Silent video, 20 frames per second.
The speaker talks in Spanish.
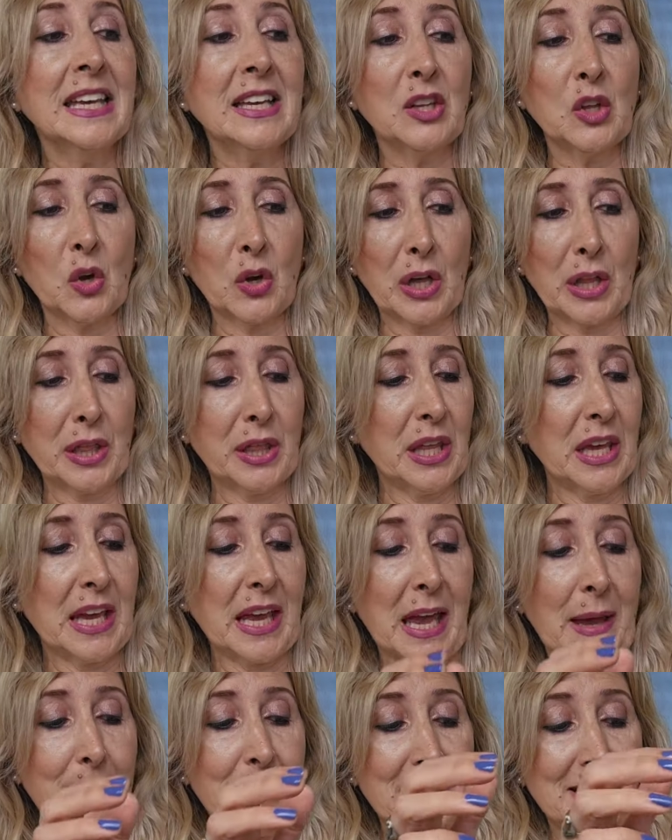Tengo que decir que
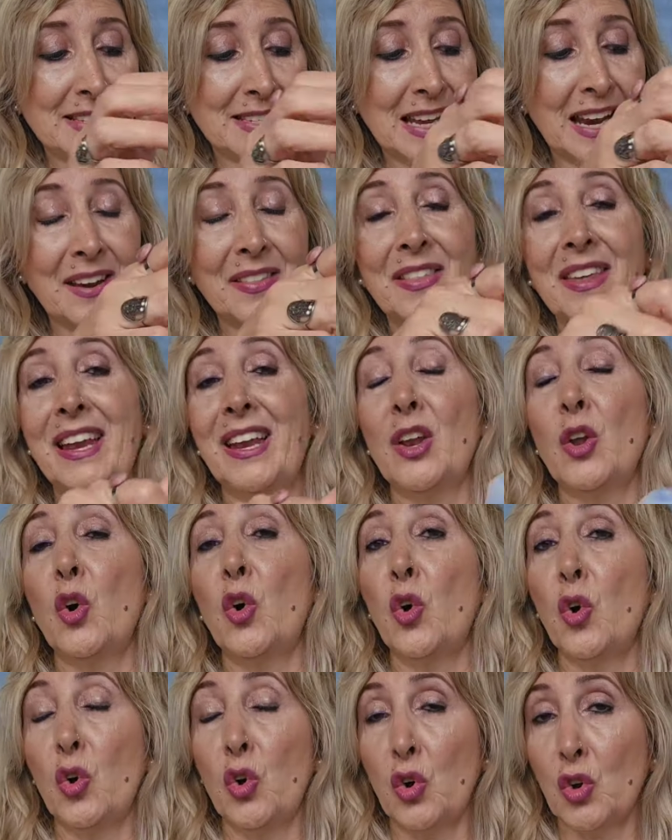a pesar del
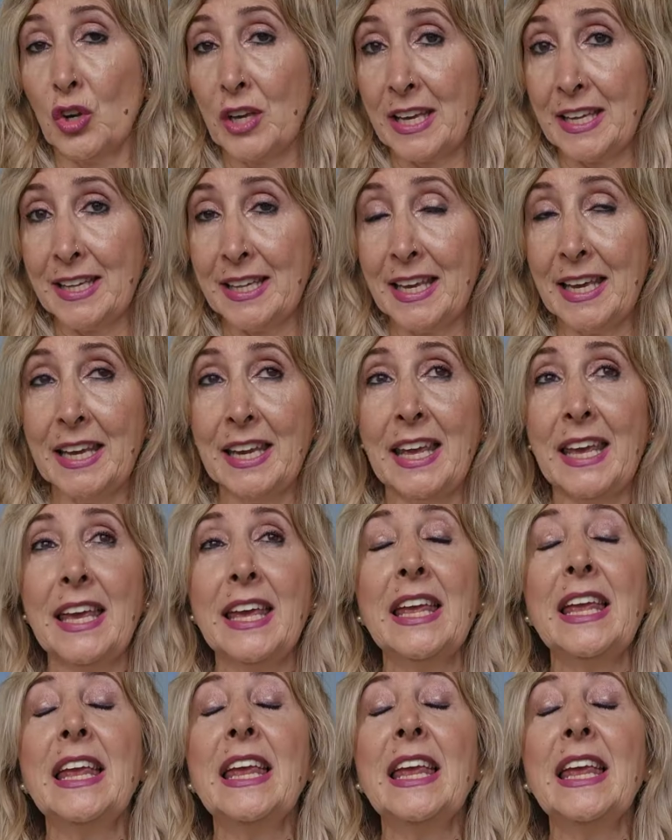olor que tiene,